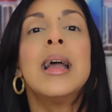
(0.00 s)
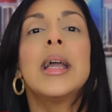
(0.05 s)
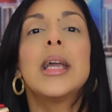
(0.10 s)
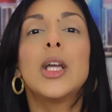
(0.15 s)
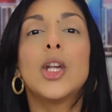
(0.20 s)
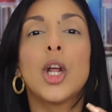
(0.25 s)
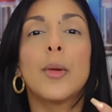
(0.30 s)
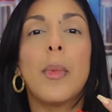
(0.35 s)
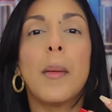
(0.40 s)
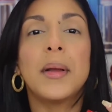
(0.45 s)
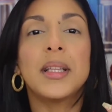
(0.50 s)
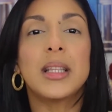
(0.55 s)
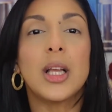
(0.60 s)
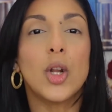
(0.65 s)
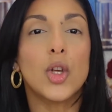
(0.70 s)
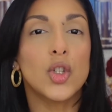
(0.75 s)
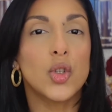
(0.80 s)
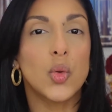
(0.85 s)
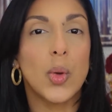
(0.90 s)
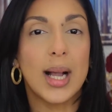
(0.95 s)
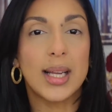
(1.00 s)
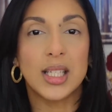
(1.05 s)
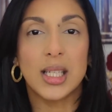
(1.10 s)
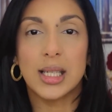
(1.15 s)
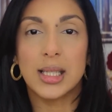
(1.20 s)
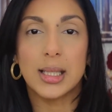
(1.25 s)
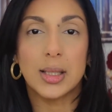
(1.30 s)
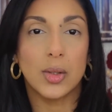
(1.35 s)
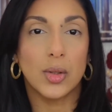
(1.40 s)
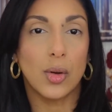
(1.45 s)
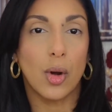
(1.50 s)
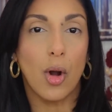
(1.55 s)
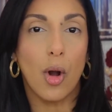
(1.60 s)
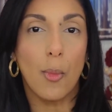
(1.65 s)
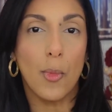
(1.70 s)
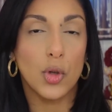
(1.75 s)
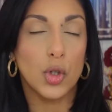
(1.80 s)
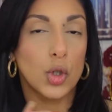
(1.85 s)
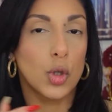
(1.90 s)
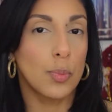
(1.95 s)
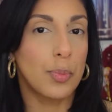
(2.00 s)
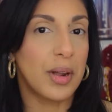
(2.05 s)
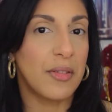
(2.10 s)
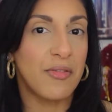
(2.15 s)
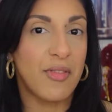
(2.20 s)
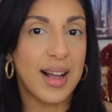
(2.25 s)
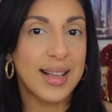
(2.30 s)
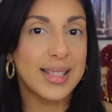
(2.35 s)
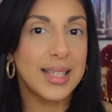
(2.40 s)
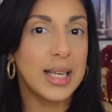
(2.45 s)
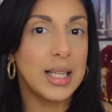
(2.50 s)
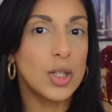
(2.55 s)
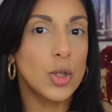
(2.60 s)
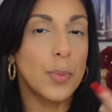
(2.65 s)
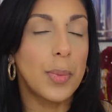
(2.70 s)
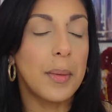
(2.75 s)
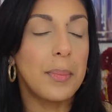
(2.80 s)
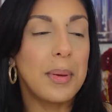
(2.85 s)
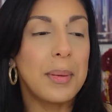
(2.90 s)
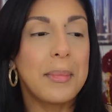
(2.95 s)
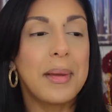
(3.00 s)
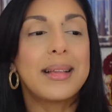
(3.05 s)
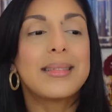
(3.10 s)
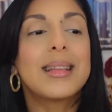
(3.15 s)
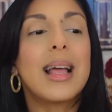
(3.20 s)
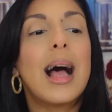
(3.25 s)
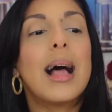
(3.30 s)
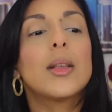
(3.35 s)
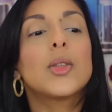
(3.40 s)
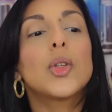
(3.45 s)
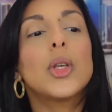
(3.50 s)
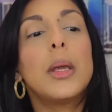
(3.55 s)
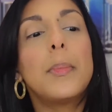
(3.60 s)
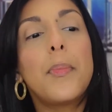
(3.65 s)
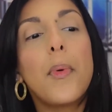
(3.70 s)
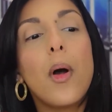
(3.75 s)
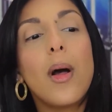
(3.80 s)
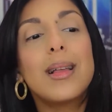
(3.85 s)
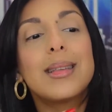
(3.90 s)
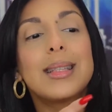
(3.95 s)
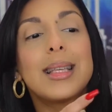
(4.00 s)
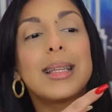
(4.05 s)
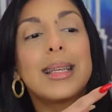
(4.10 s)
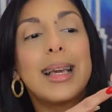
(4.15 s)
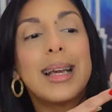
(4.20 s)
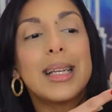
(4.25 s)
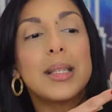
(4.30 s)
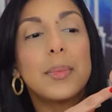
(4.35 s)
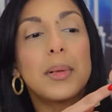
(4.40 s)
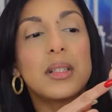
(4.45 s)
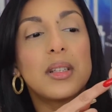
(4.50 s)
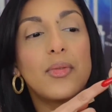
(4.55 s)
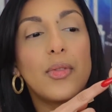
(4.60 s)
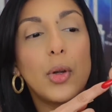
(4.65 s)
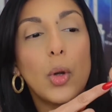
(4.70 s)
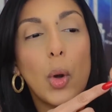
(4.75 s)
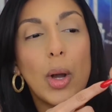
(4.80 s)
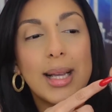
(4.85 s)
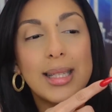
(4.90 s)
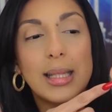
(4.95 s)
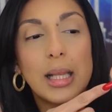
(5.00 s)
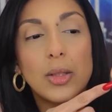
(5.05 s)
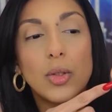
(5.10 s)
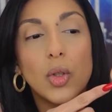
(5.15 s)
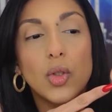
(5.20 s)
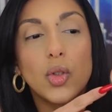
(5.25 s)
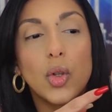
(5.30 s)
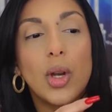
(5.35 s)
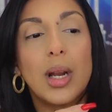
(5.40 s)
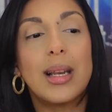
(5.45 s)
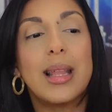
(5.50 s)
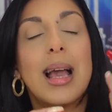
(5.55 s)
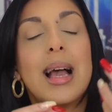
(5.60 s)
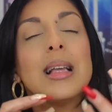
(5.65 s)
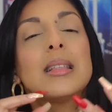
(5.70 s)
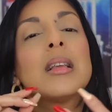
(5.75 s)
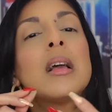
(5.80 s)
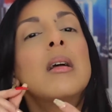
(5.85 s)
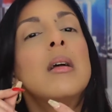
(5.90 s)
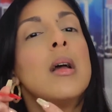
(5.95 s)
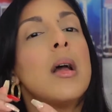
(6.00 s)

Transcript: y normalmente los swatches son como súper fácil y súper pigmentados y puedo decir que en específico estas dos tonalidades